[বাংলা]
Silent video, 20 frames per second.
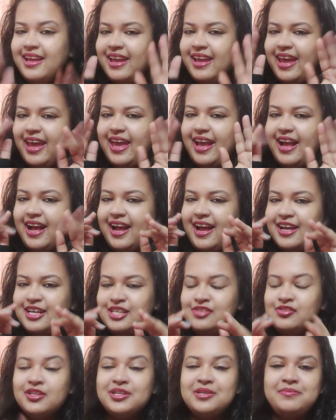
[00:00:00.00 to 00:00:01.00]
Hey গাইস
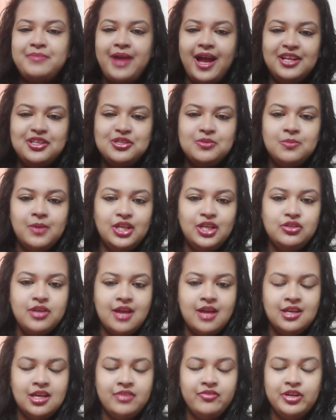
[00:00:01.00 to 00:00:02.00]
ওয়েলকাম ব্যাক টু মাই
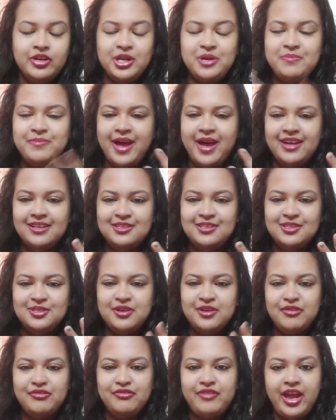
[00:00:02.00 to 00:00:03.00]
চ্যানেল ওয়েলকাম ব্যাক টু
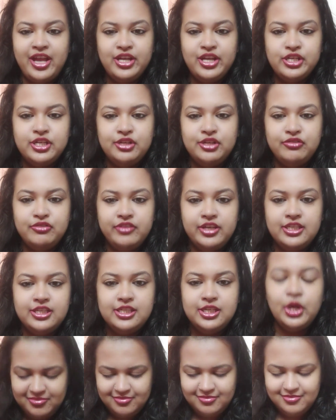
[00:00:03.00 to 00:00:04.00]
আ ফ্রেশ নিউ
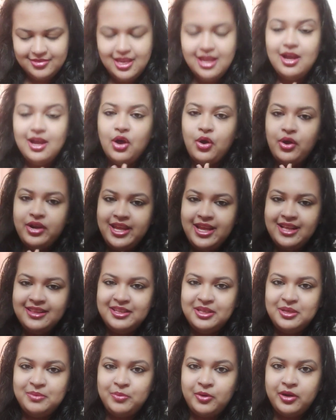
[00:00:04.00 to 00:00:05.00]
ভিডিও অনেক
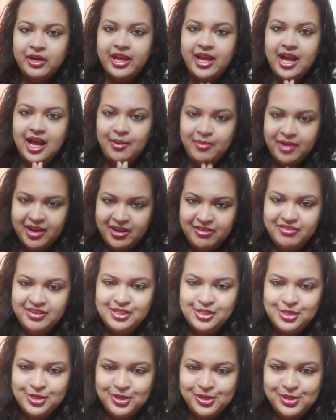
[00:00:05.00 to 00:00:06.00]
দিন পরে আবার
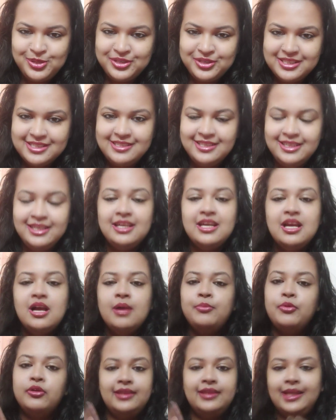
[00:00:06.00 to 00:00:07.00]
ভিডিও করছি
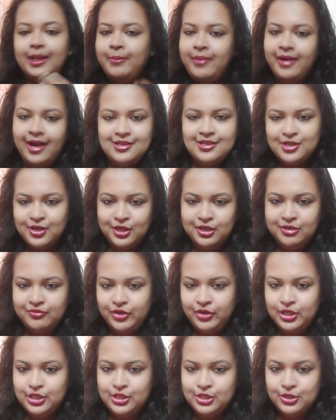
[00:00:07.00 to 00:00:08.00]
প্রত্যেকবারই যখন
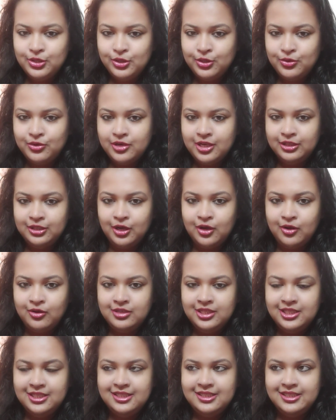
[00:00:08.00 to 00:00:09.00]
ভিডিও করি
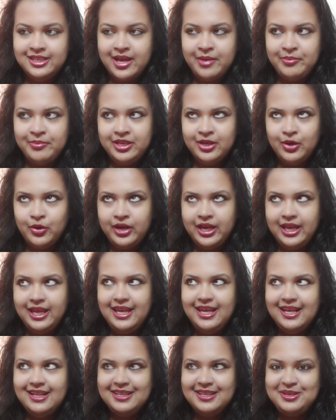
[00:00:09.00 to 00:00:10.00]
তখনই আমি
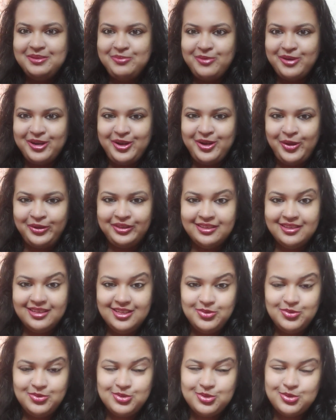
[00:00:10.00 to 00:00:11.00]
অনেক দিন পরে কথাটা
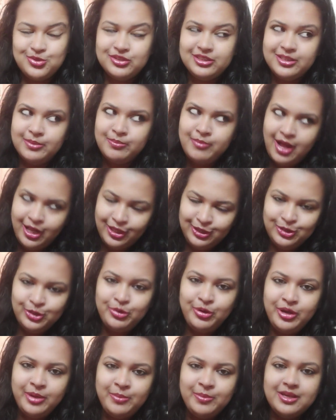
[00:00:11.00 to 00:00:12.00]
ইউজ করতে বাধ্য
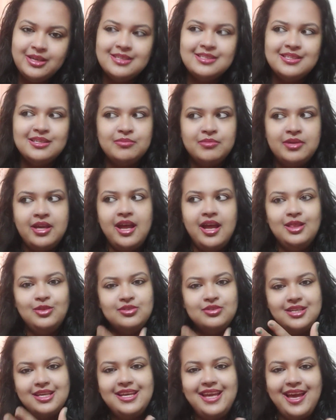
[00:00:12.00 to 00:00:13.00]
হই বিকজ আমি
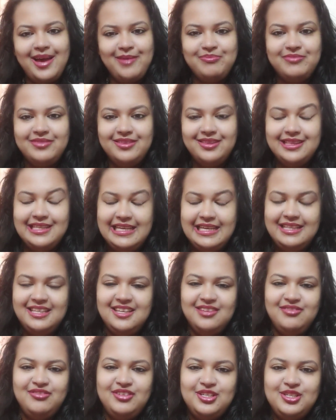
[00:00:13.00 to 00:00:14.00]
এতটাই গ্যাপ দিয়ে
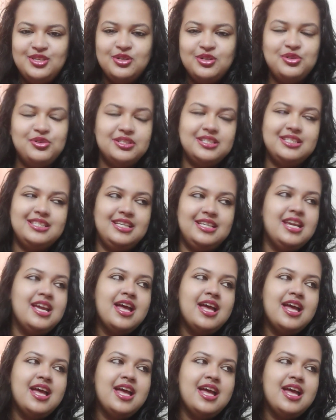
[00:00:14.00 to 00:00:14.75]
দিয়ে ভিডিও করছি